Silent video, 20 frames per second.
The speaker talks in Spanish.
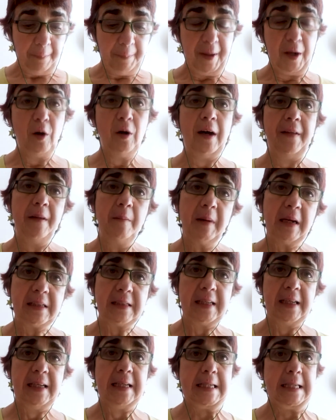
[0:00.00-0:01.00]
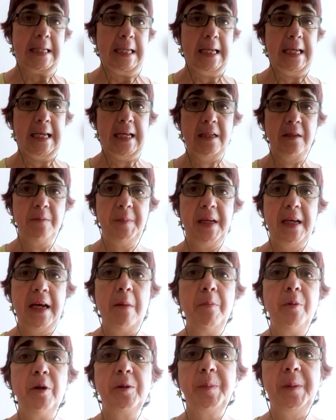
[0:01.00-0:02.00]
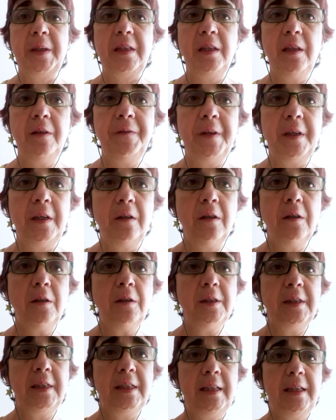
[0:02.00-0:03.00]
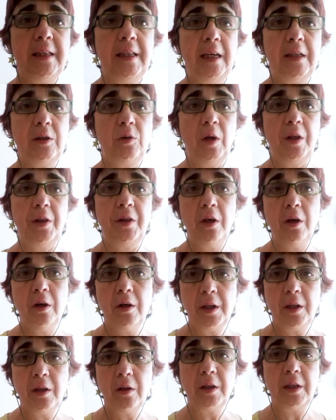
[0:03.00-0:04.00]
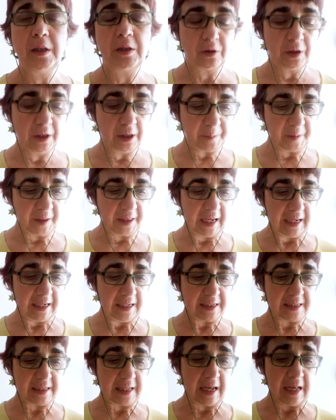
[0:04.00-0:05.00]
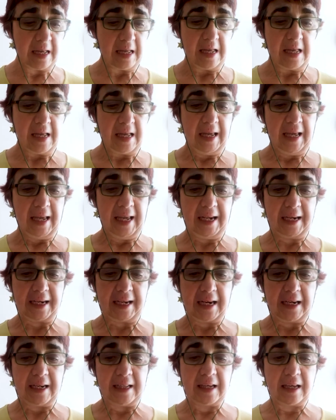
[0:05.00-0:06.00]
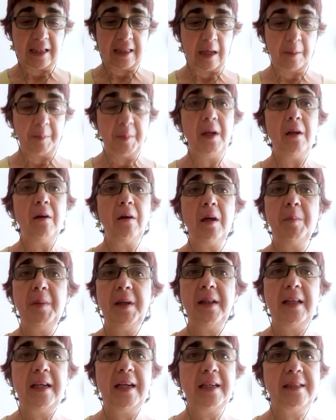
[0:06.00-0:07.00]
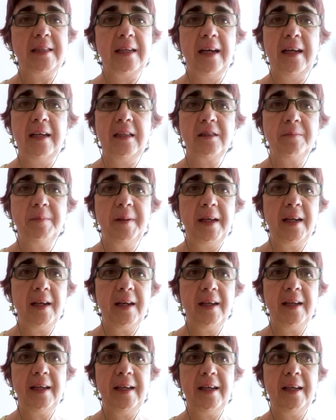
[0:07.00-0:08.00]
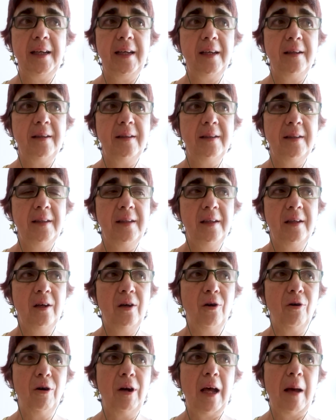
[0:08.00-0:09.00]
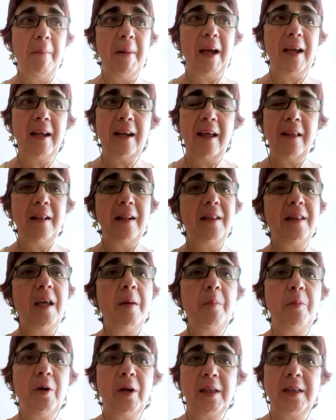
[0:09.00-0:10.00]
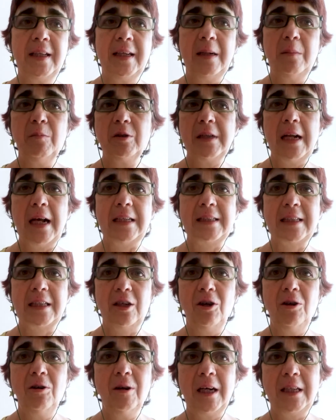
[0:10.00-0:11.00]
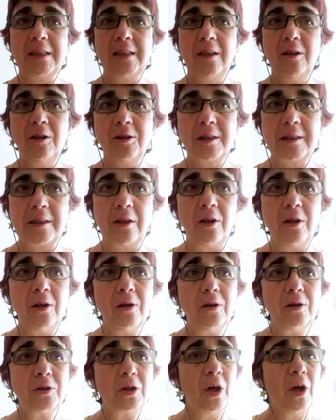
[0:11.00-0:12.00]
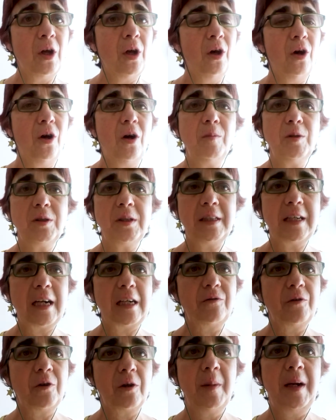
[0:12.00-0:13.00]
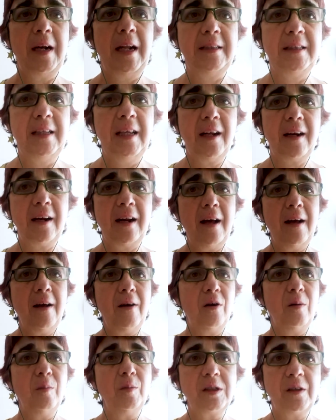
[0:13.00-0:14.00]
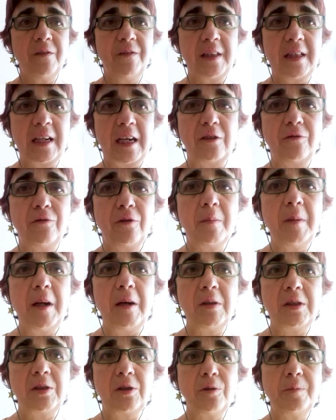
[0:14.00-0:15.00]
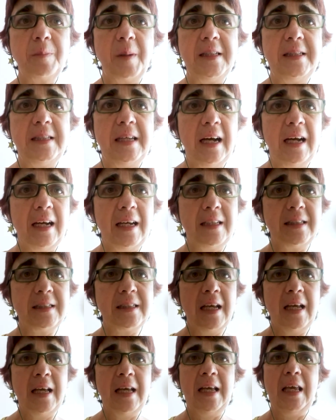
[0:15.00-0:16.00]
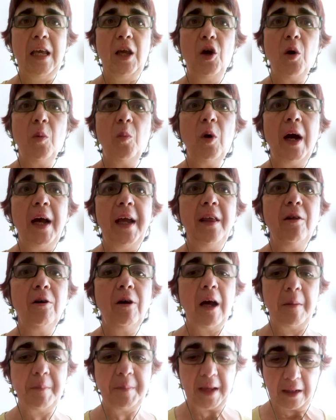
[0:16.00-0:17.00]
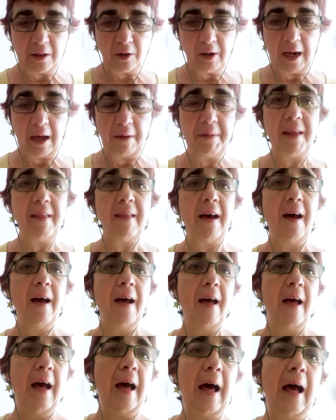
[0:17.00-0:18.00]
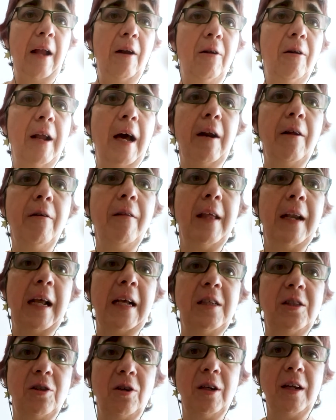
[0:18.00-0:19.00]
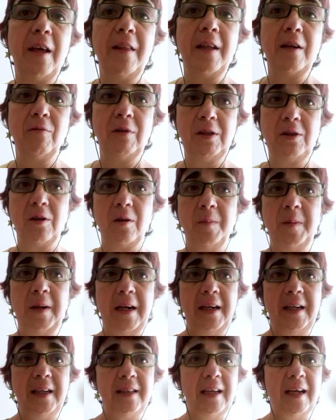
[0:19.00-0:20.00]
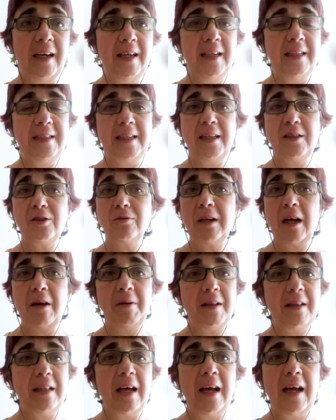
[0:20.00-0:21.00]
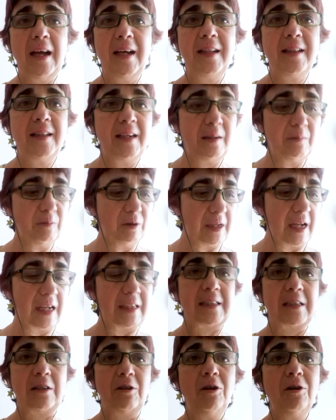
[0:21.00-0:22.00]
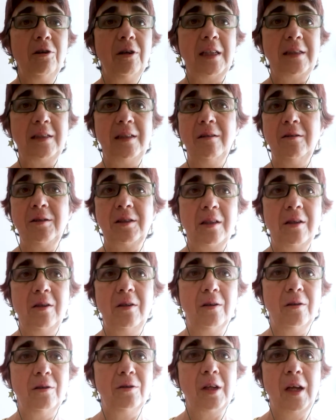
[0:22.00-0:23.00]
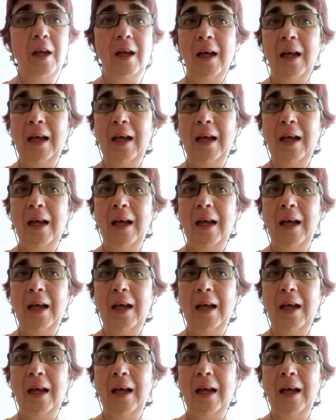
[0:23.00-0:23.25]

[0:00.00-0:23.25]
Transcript: Pero además de ese, que es mi campo específico de, actuación y donde soy especialista, en realidad a mí lo que me interesa es ver... Eh, con la máquina del tiempo que tenemos las geólogas y los geólogos, cómo se transforma la Tierra, cómo se transforman nuestros paisajes y cómo ha ido cambiando la vida a lo largo de la historia de nuestro planeta. Esa es una ventaja que tenemos las geólogas y los geólogos.